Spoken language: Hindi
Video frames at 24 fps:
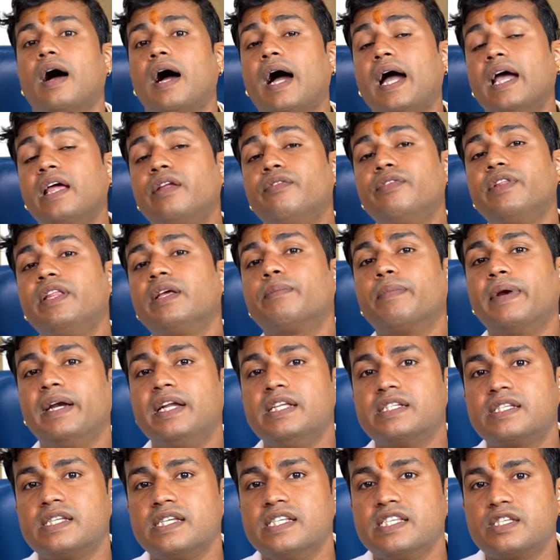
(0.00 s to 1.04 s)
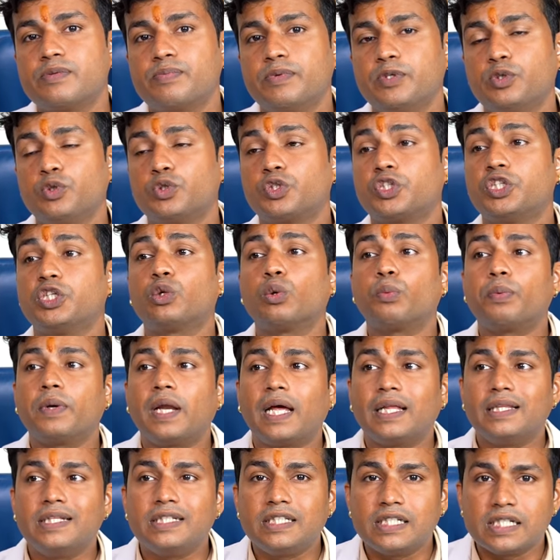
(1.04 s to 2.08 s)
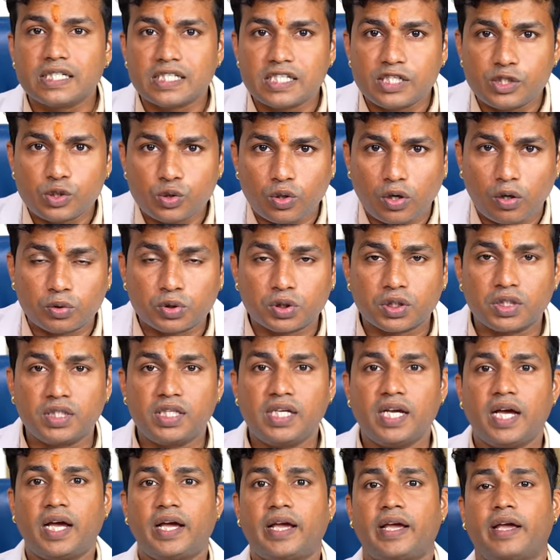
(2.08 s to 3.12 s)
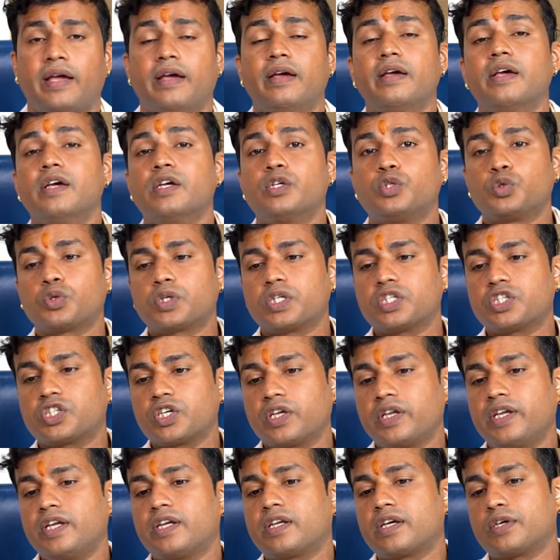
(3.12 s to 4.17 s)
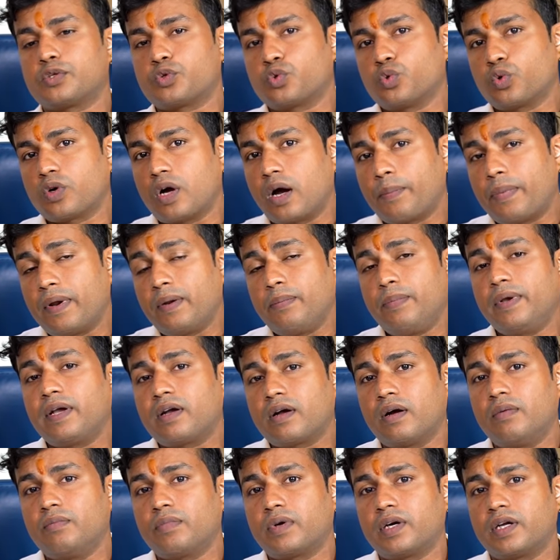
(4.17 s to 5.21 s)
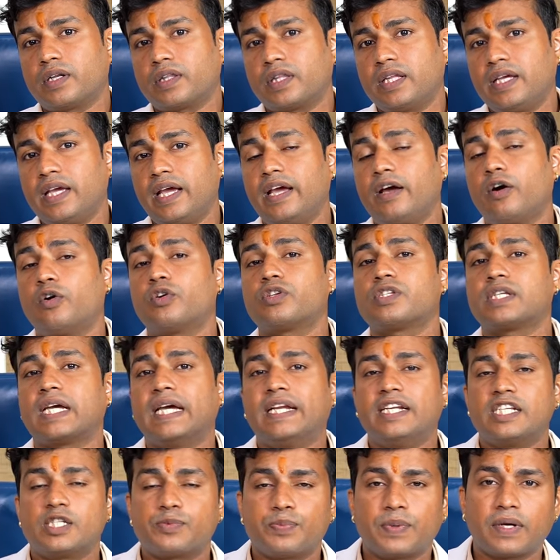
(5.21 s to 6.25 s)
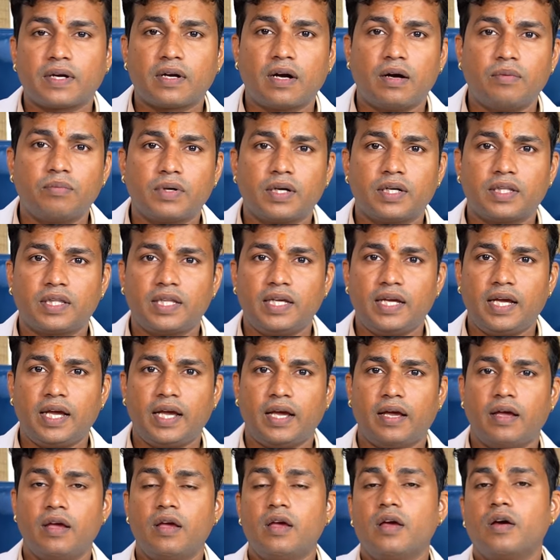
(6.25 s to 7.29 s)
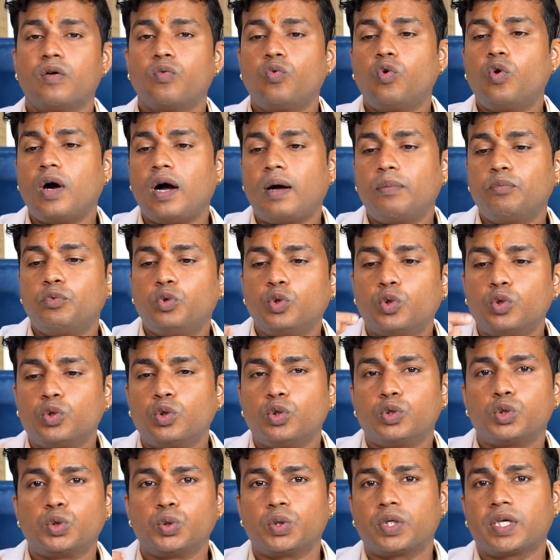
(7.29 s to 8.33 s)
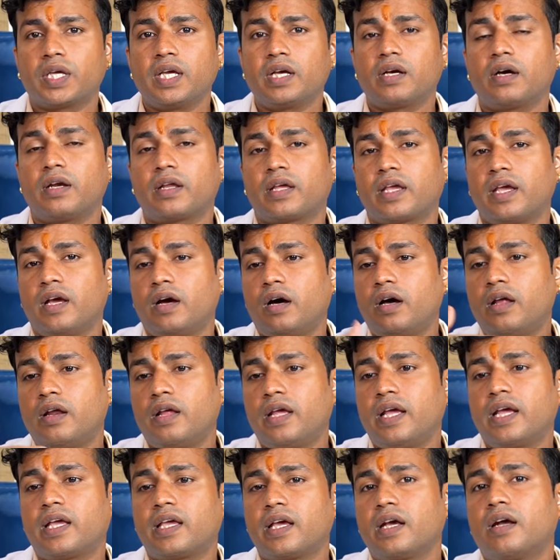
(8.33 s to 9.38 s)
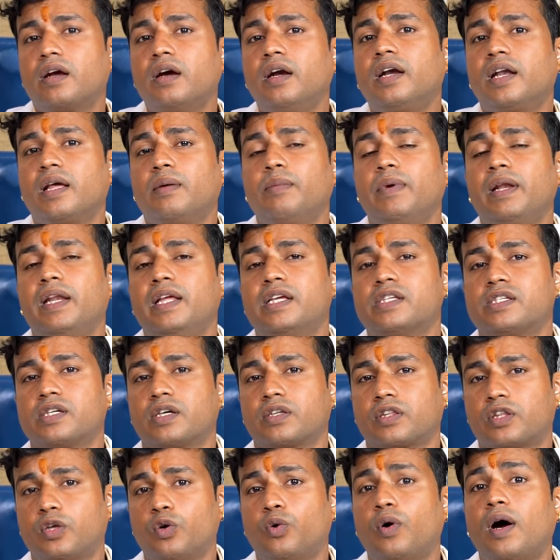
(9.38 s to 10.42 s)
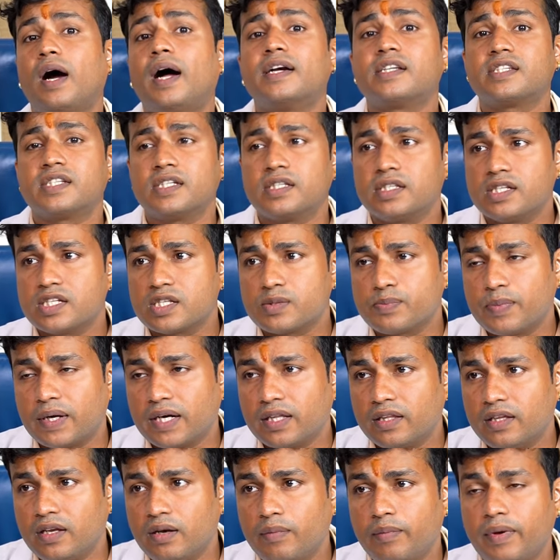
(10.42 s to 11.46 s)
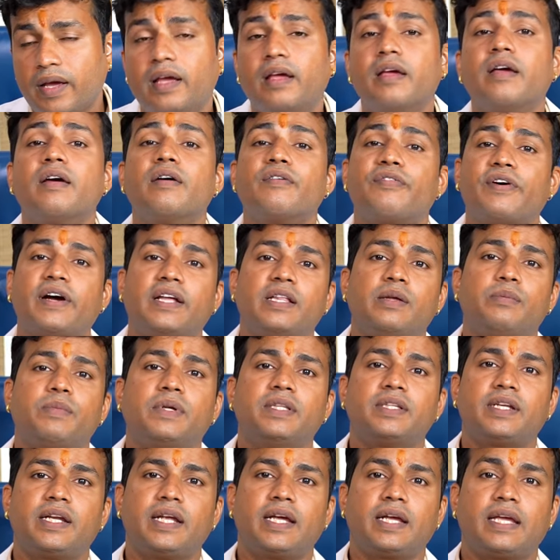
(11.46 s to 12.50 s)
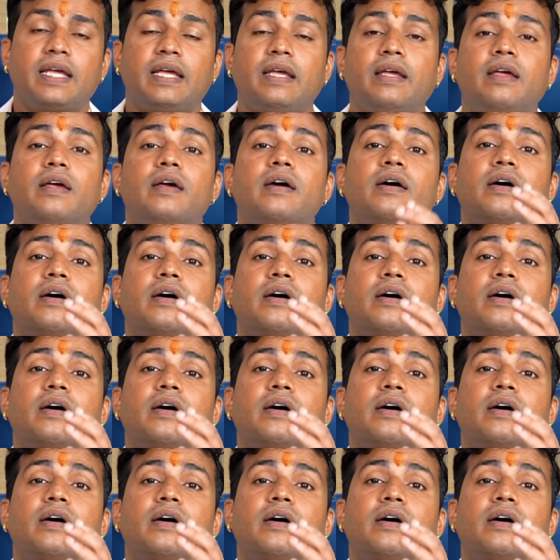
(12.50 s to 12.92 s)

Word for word: आयुर्वेदिक मेडिसिन में जो शीतोपलादी जैसी जो औषधियाँ हैं जो कि शरीर का सूखापन भी कम करती हैं और साइनस पे काम करती हैं वो आप दो दो चुटकी करके हर एक एक घंटे में ले सकते हो आठ से दस बार दिन में फ़ायदेमंद रहेगी